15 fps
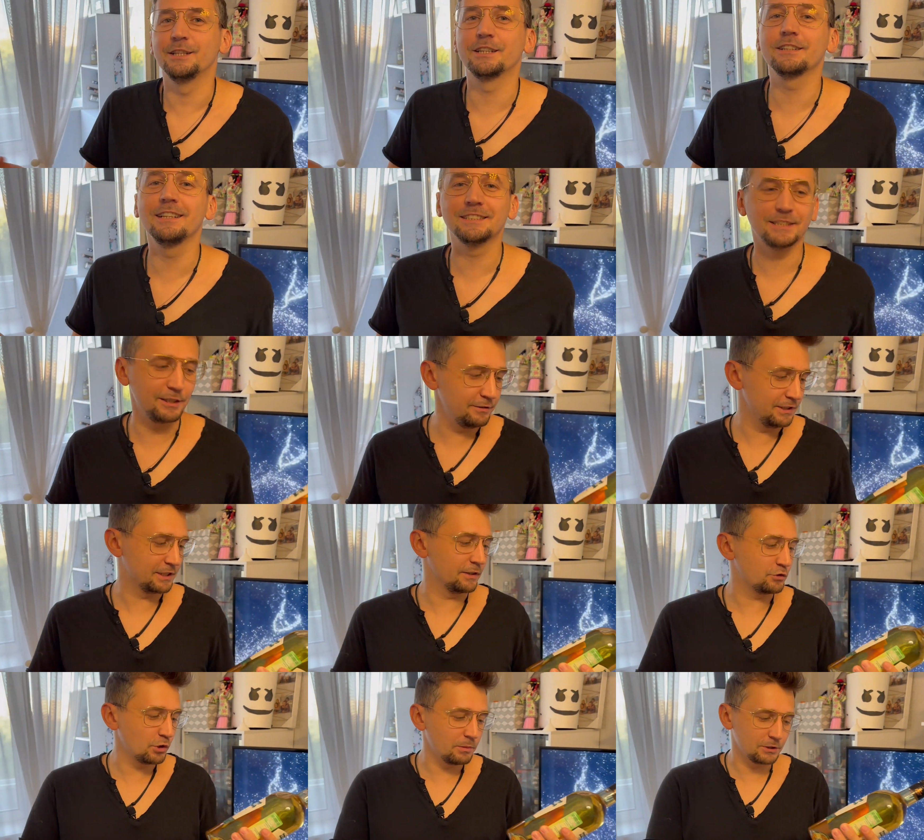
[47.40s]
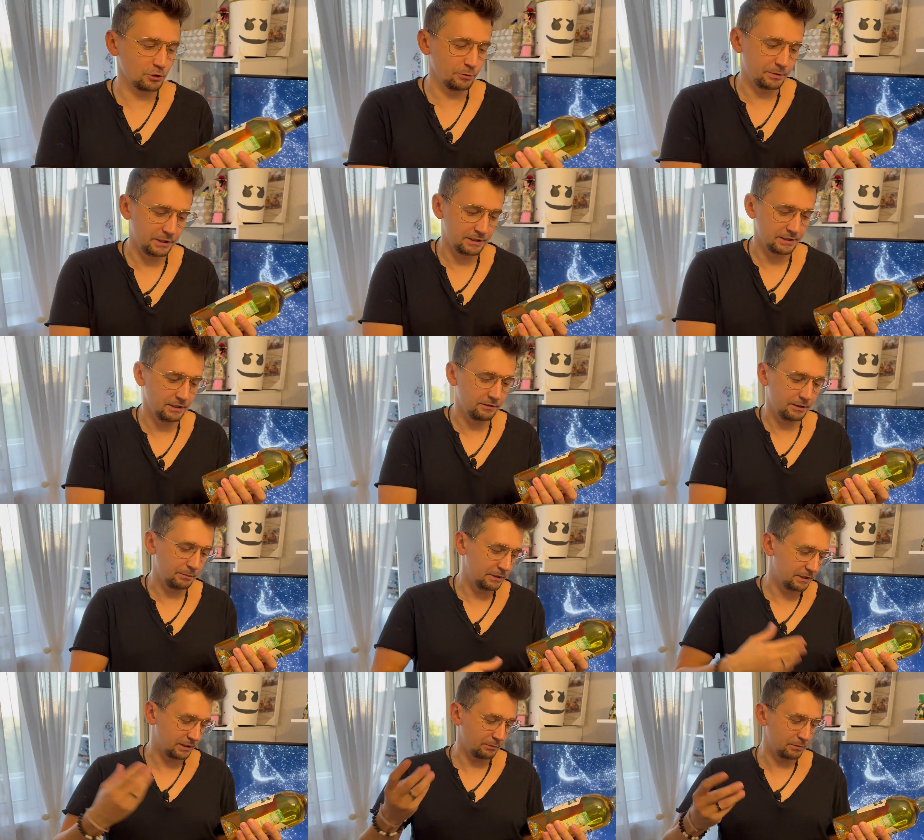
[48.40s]
ирландский виски. В чем особенность? Давай,
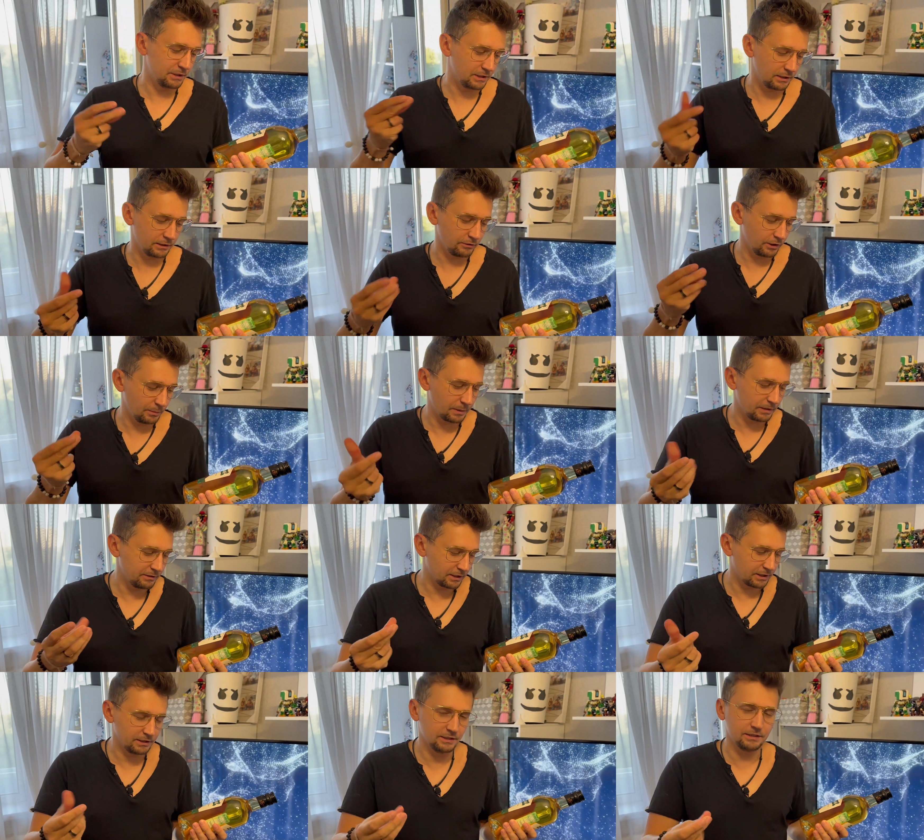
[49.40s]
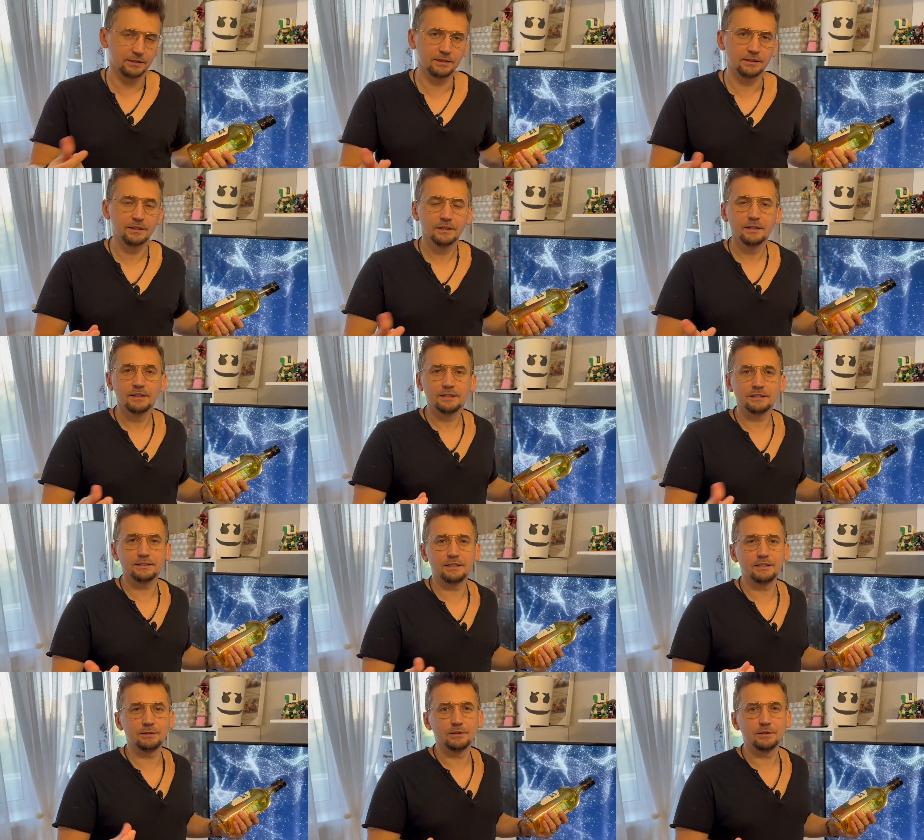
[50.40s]
быстро, быстро, твоя проверка на а, а, а,